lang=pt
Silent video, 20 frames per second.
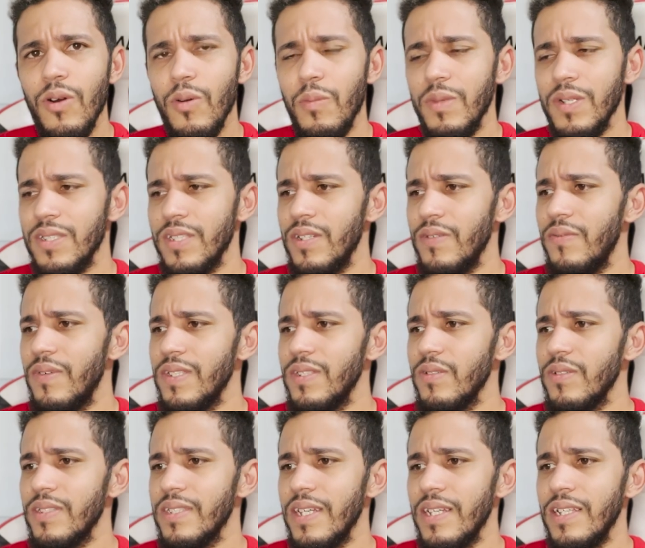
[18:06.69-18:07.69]
começando a fazer
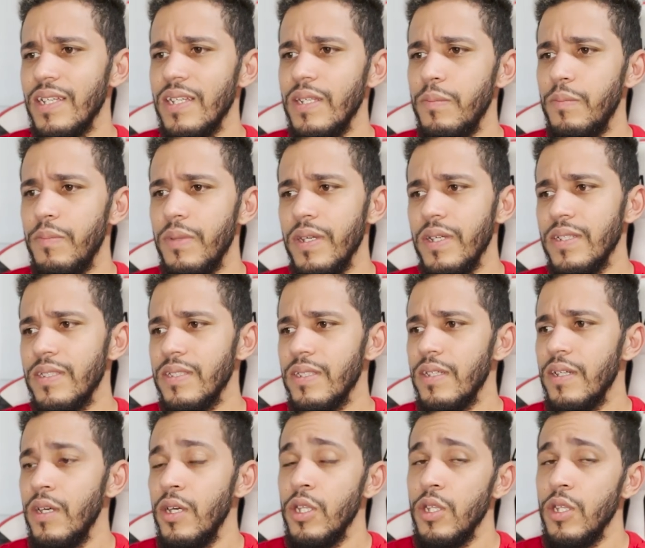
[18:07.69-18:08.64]
uma certa limpeza.